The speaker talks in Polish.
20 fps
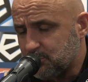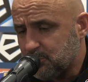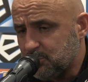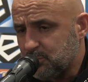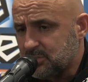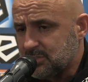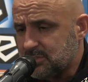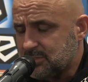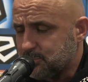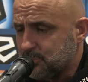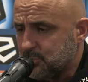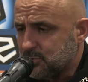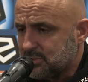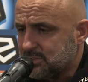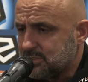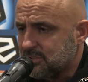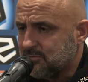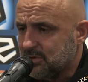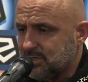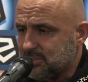My
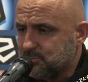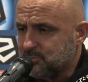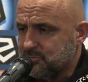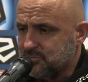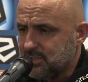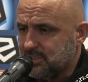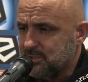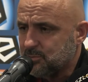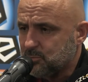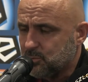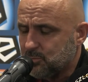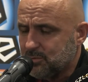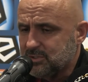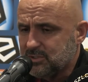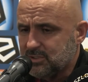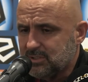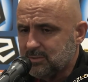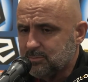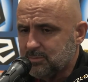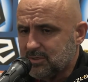pozyskiwaliśmy w danym
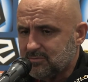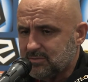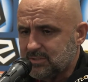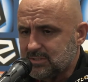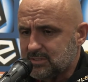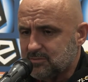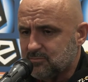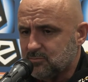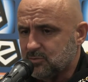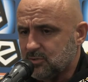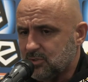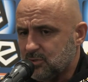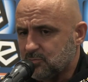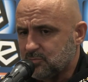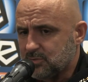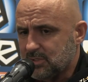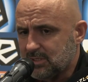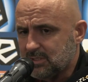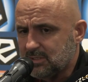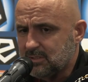momencie naprawdę zawodników
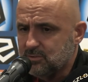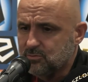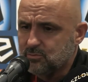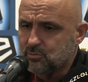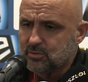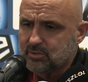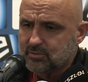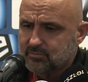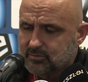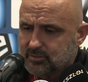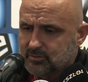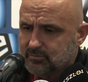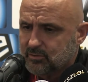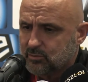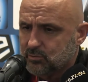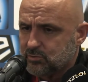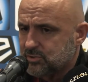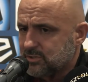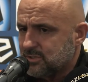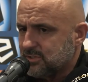takich, których
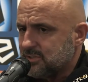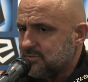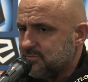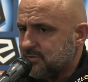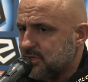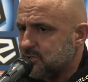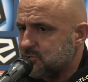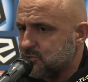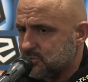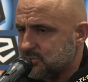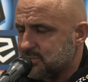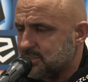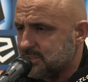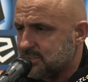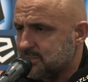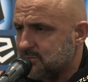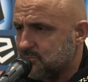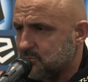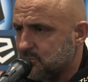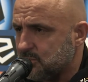wydawało się i większość z tych
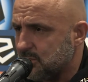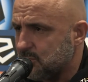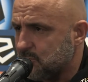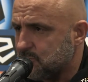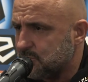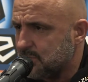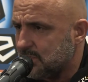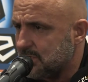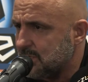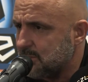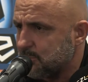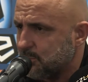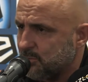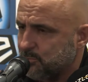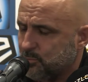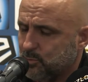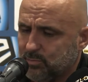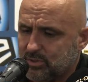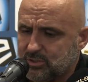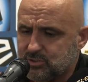zawodników, tak jak Pan
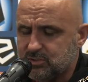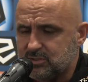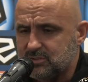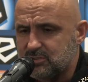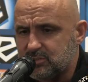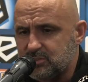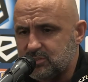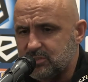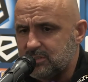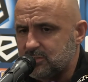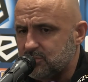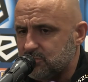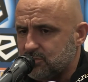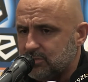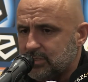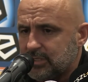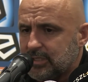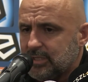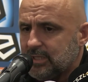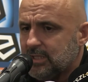popatrzy dzisiaj, to
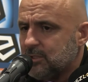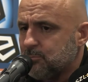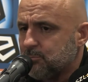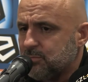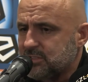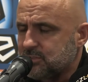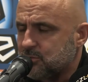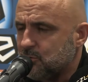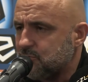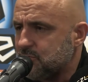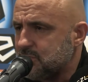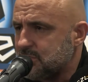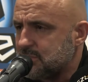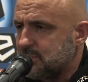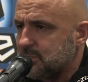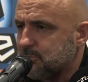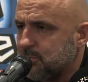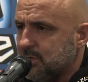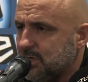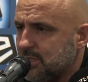Peskowicz,
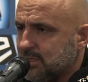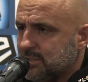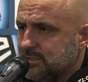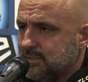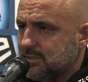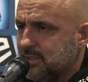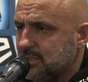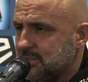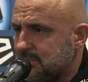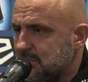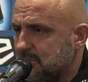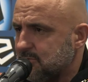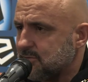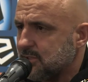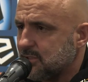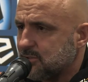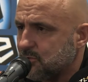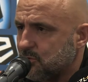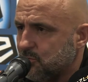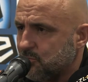Ciplak, Diatiew,
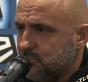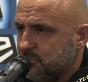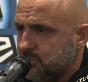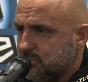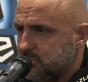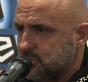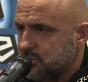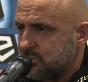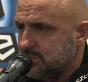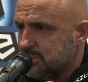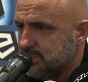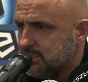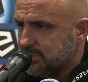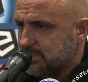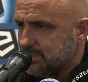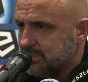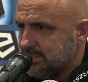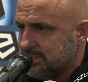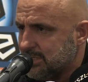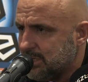Datkowicz,
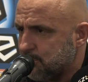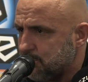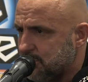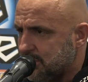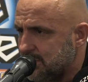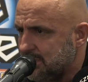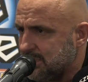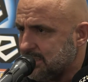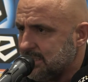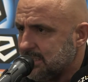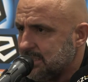y, Rapa,